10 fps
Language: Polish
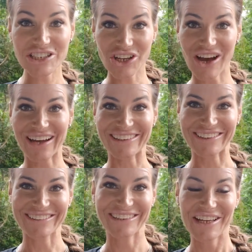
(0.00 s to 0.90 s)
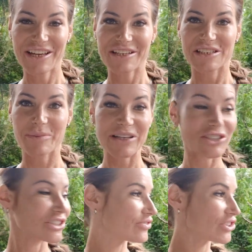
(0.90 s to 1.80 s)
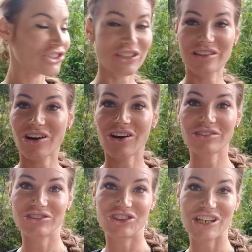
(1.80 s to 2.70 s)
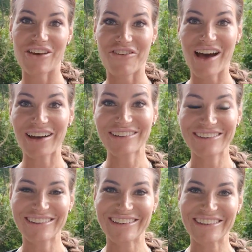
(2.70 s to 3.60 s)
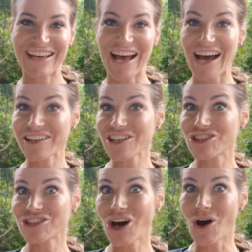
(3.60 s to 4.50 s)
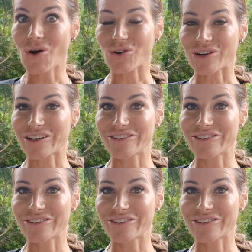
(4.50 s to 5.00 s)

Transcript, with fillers: Cześć kochani! Zobaczcie, widzicie to? Drzewa, a nie tor.